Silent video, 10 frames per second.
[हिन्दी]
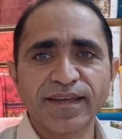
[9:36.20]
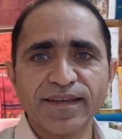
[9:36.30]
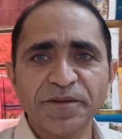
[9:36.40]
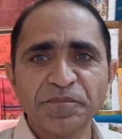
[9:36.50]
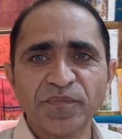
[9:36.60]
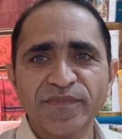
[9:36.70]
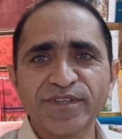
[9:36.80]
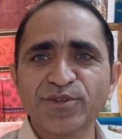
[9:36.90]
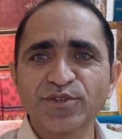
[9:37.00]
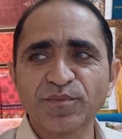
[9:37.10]
देखें
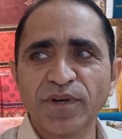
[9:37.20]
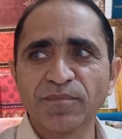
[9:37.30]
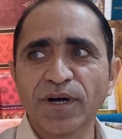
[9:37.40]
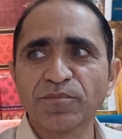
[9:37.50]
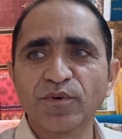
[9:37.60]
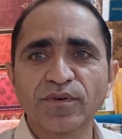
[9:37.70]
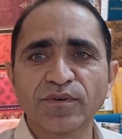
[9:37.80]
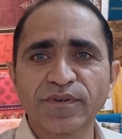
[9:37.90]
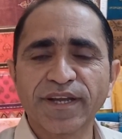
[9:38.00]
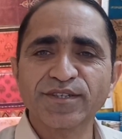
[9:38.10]
जी दोस्तों मैं अब आपको
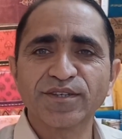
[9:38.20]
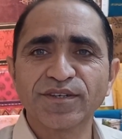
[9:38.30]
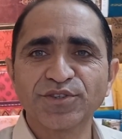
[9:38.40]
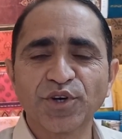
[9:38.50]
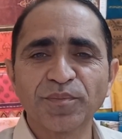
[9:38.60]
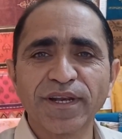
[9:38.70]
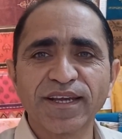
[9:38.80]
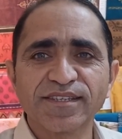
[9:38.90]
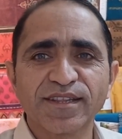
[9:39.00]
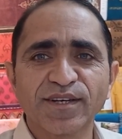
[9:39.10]
नेक्स्ट शॉप पे
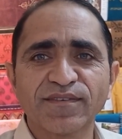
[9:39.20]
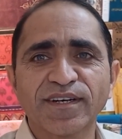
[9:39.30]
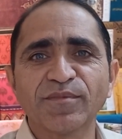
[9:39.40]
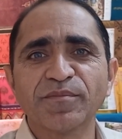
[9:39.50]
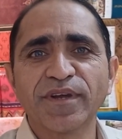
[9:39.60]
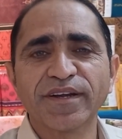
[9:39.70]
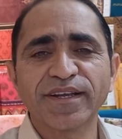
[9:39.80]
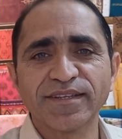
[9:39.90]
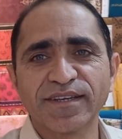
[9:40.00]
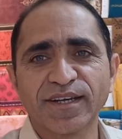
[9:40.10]
लेके चलता हूँ वहाँ पे भी
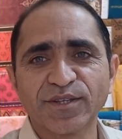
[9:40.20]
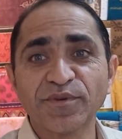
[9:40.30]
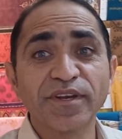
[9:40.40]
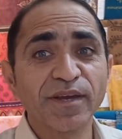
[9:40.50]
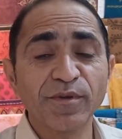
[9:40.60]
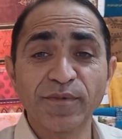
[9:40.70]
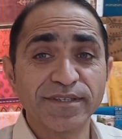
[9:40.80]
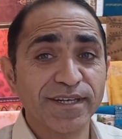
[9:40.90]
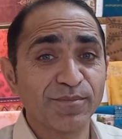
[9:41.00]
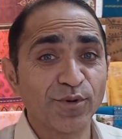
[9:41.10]
आर्टिकल दिखाता हूँ इनके भी
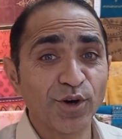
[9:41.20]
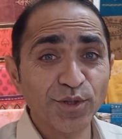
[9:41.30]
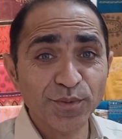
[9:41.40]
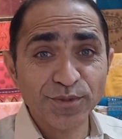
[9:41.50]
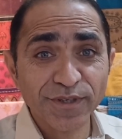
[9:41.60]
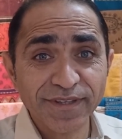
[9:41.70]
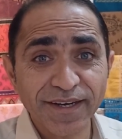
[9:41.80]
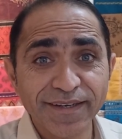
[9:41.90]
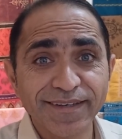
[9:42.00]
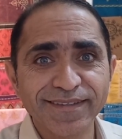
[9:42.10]
माशाल्लाह बहुत खूबसूरत
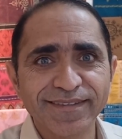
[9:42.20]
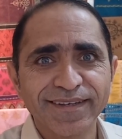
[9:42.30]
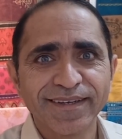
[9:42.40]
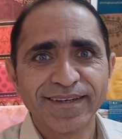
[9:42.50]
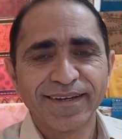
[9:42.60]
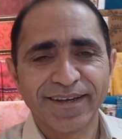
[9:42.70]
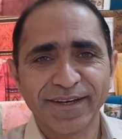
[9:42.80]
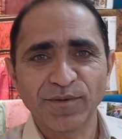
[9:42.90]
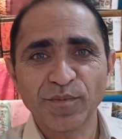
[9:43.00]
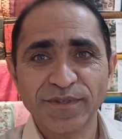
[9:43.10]
है आर्टिकल्स
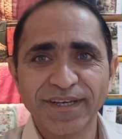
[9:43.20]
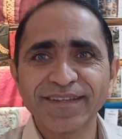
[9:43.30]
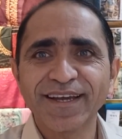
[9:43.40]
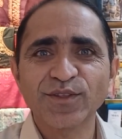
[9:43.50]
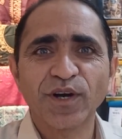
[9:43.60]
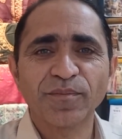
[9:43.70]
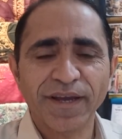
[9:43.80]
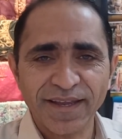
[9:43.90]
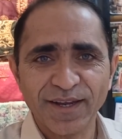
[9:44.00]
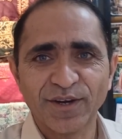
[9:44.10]
अगर आपको पसंद आए तो आप
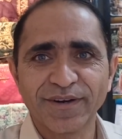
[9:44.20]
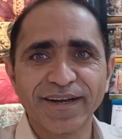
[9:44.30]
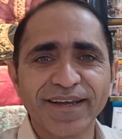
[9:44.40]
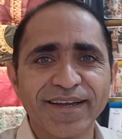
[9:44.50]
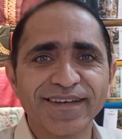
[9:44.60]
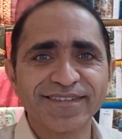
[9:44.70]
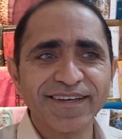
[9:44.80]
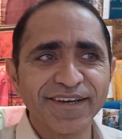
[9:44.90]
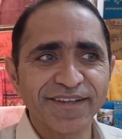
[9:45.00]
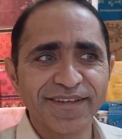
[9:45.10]
आएँ और आके यहाँ
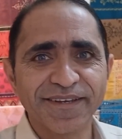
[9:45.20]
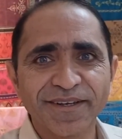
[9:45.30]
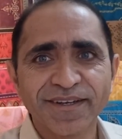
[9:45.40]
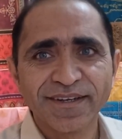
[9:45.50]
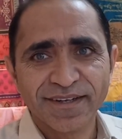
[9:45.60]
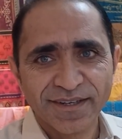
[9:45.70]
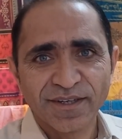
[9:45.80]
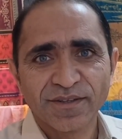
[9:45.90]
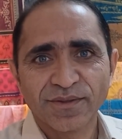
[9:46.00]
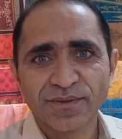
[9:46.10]
से
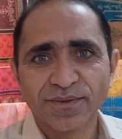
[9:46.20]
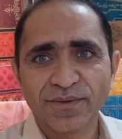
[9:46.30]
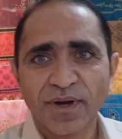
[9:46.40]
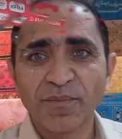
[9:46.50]
ख़रीदें